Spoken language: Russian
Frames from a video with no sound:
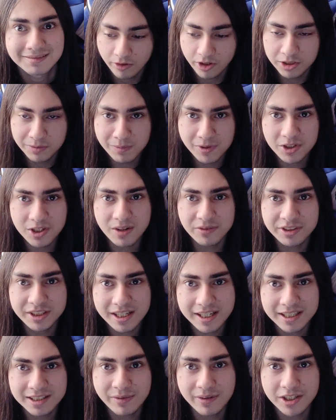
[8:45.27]
Возможно,
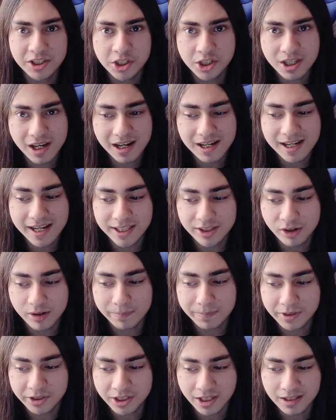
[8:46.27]
все из вас ждали
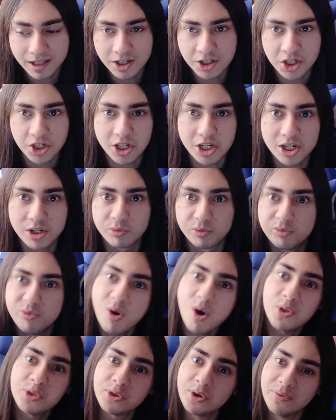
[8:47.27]
этого персонажа, и
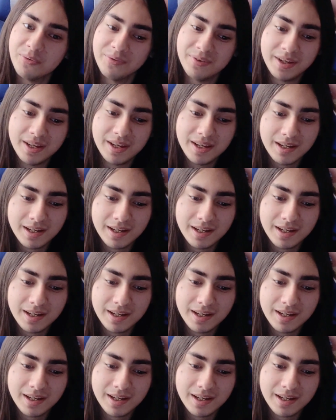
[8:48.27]
вот он!